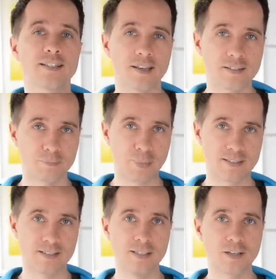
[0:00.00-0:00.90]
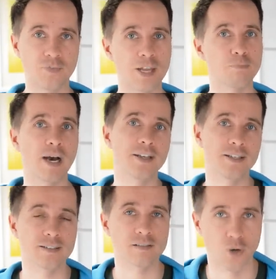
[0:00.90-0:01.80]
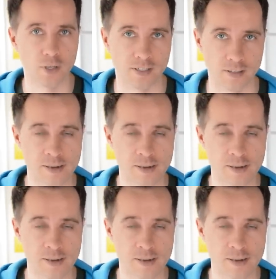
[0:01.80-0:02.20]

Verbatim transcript: Sex passiert, wenn beide es wollen.